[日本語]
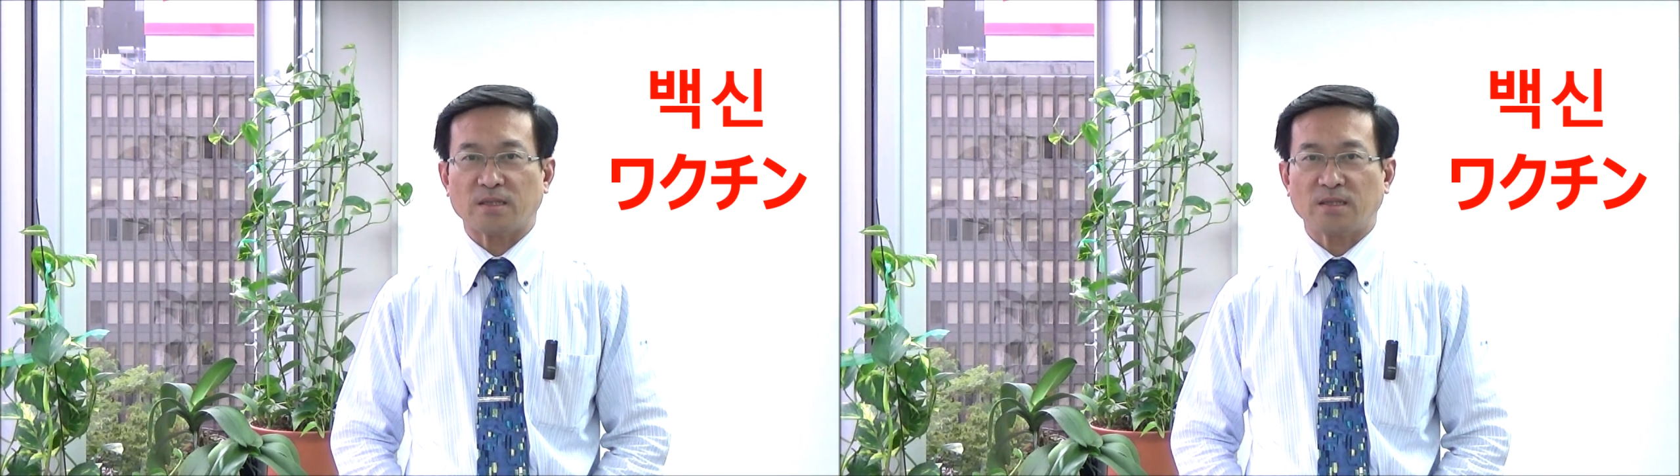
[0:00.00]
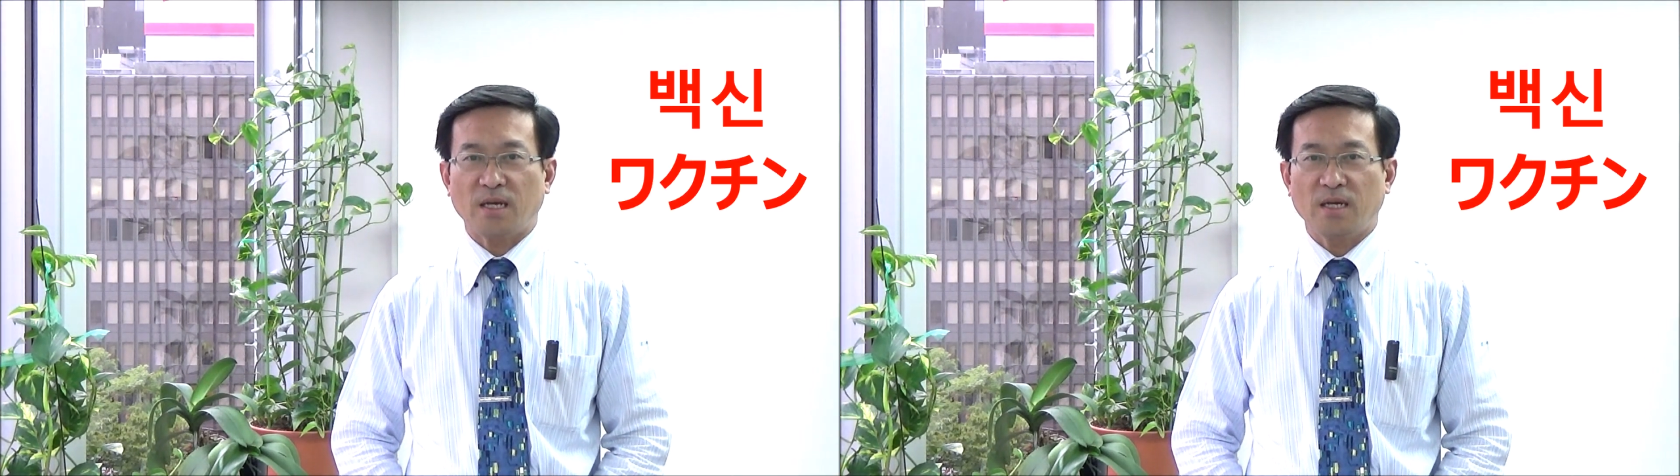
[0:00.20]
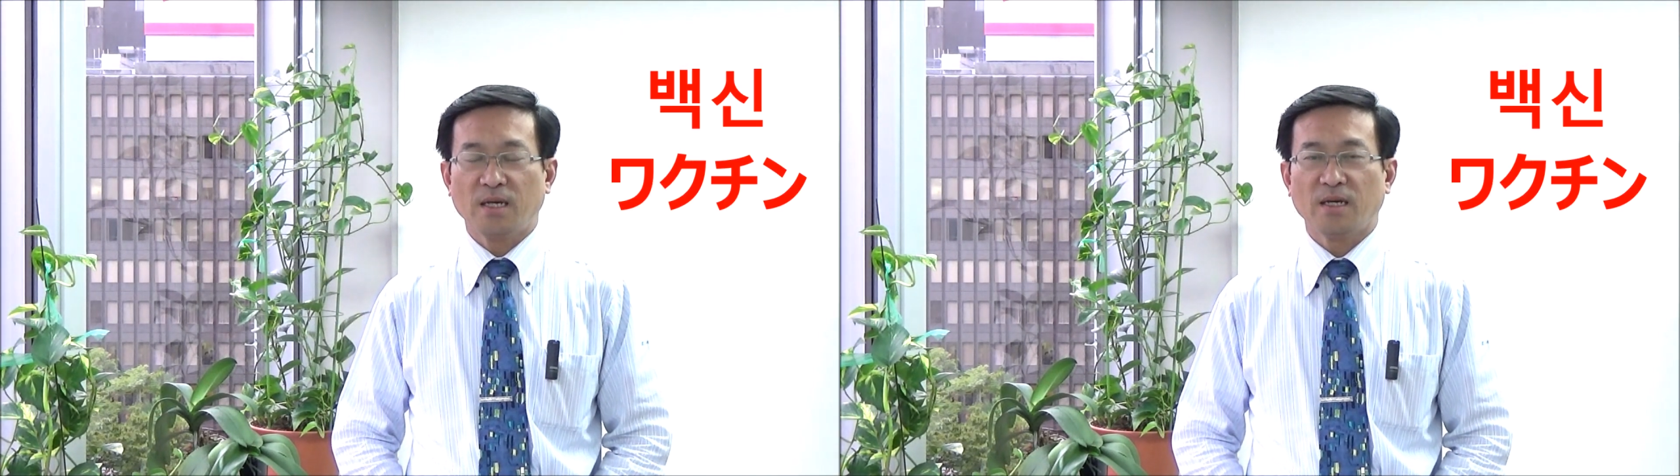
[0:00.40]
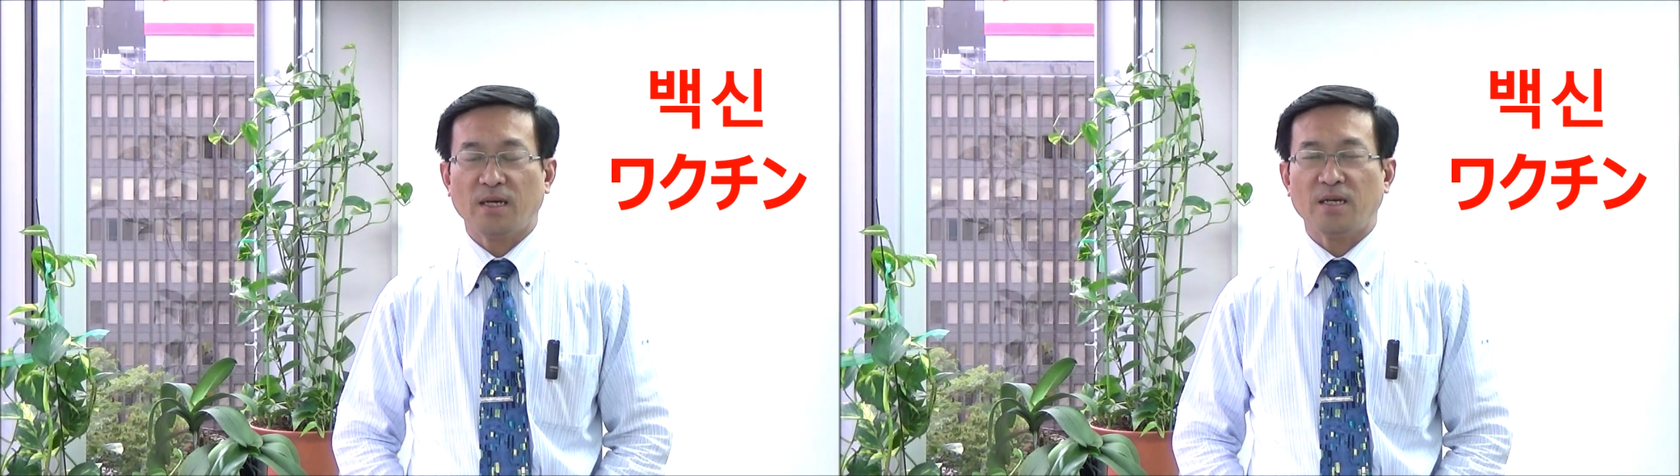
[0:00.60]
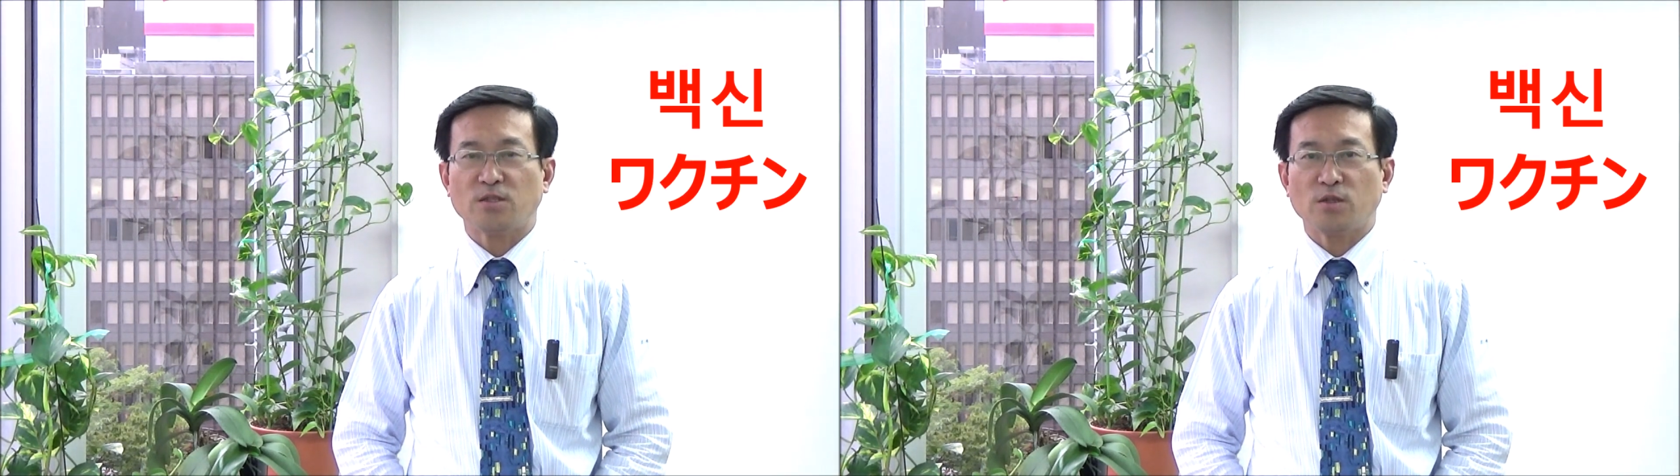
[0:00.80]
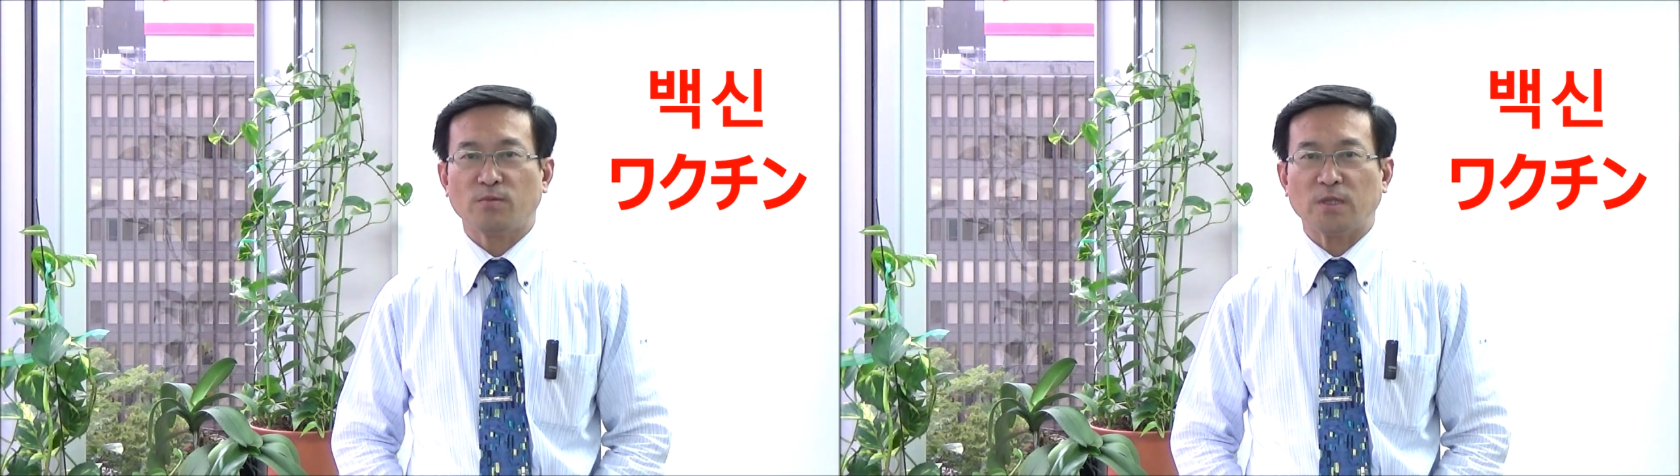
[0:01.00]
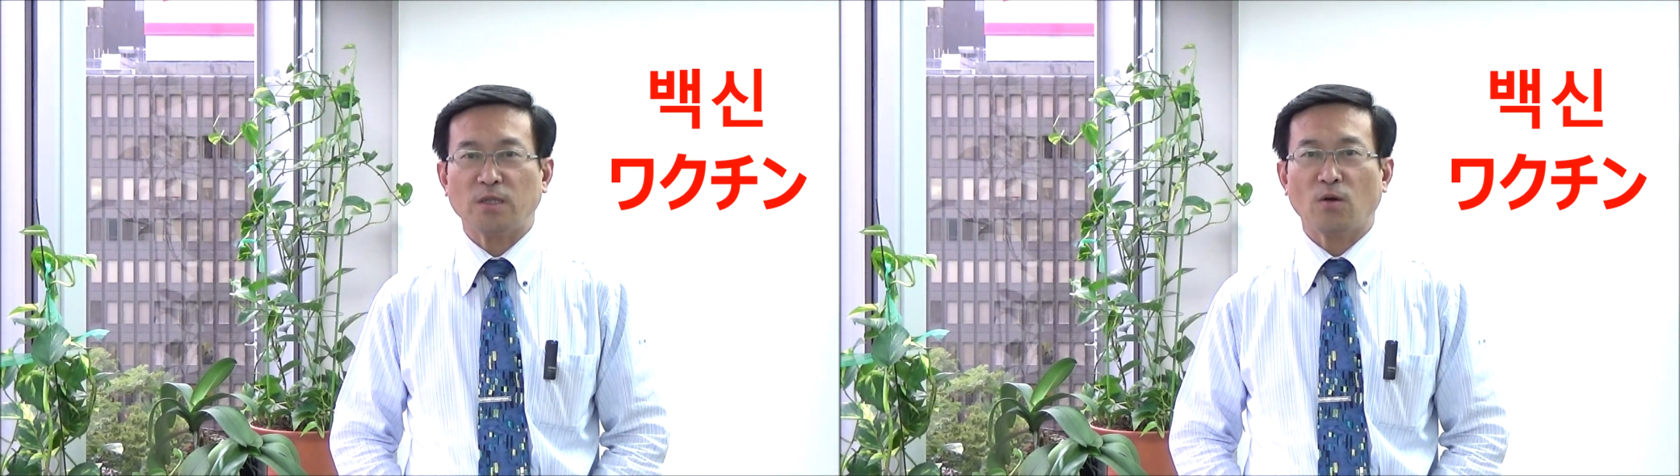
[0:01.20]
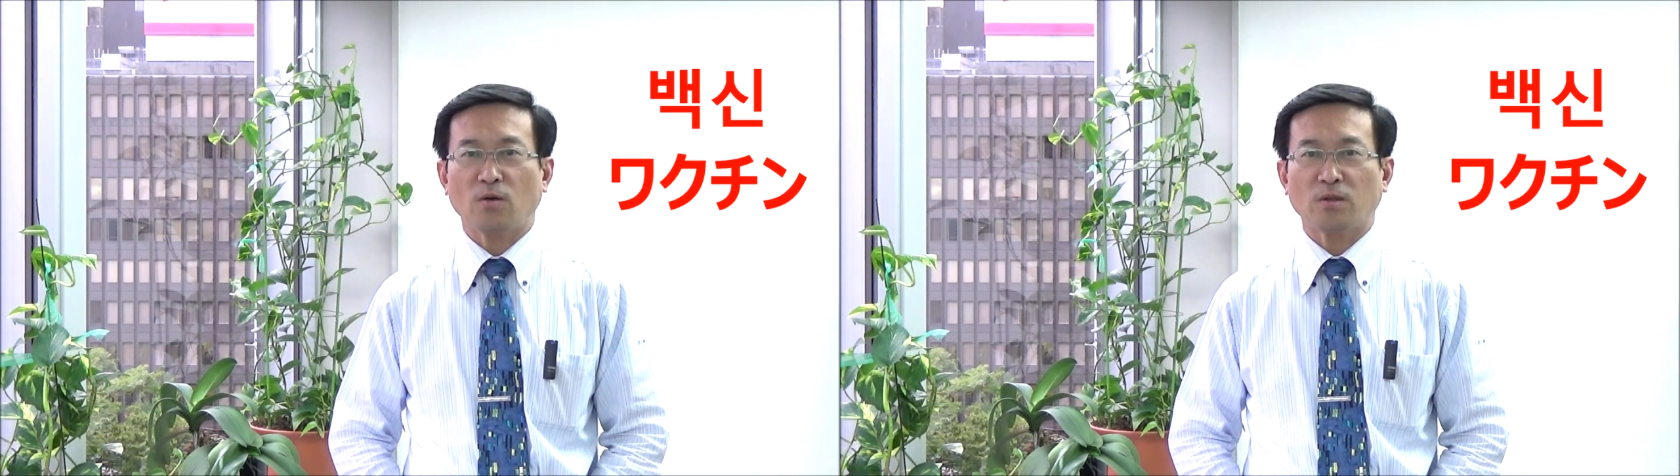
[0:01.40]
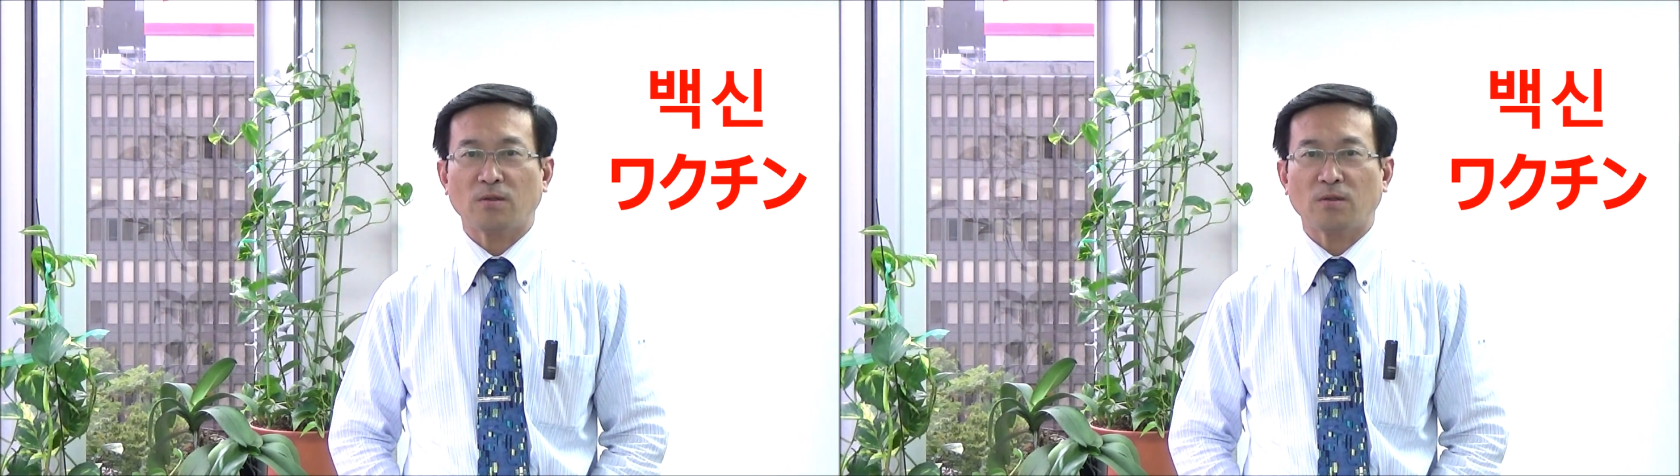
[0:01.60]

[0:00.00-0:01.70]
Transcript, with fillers: ですねえ随分日本